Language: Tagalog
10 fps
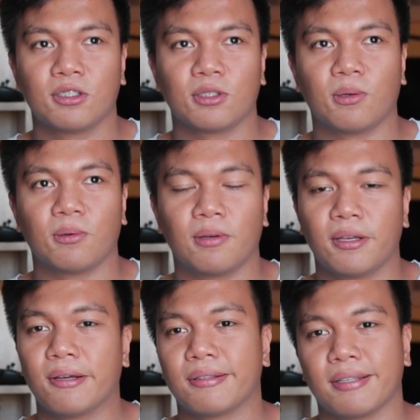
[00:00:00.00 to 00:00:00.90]
So,
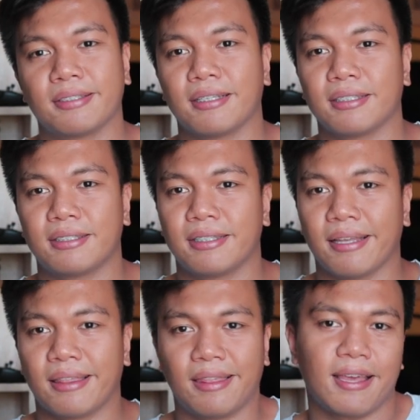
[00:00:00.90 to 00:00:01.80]
ayun, that's that's
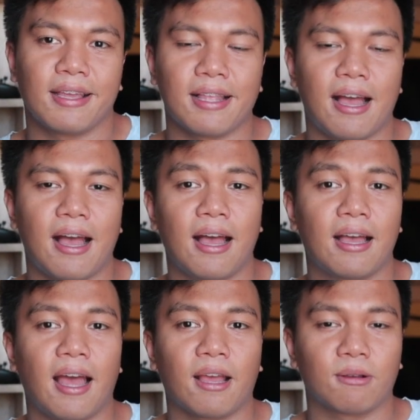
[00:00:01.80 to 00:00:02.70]
the thing na
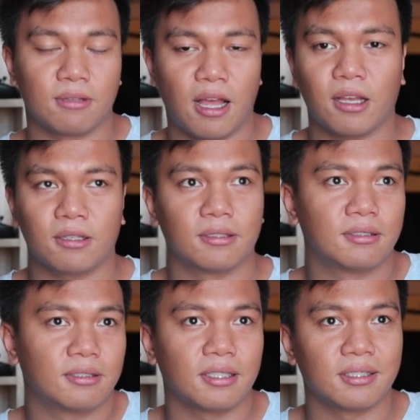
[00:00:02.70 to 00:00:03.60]
I I
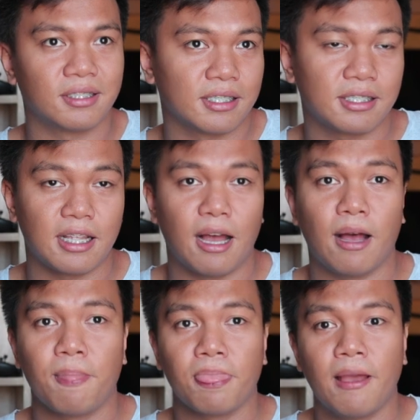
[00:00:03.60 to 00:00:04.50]
could suggest
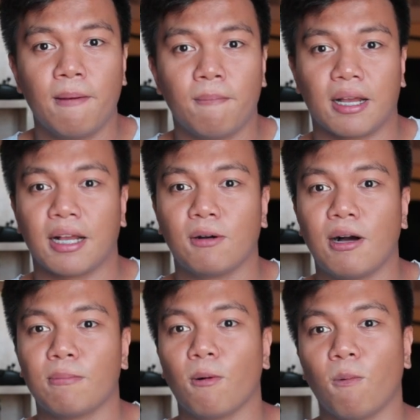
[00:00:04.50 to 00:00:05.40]
na
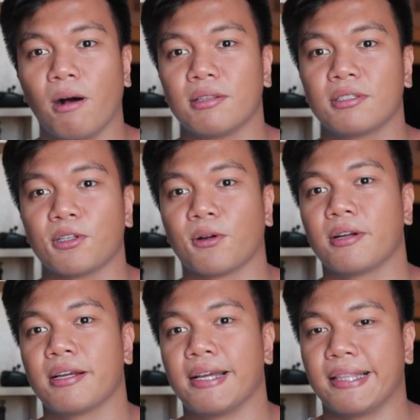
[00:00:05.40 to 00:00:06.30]
magagawa mo once
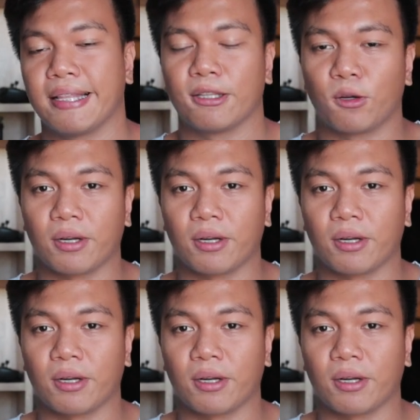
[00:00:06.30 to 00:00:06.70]
you're in an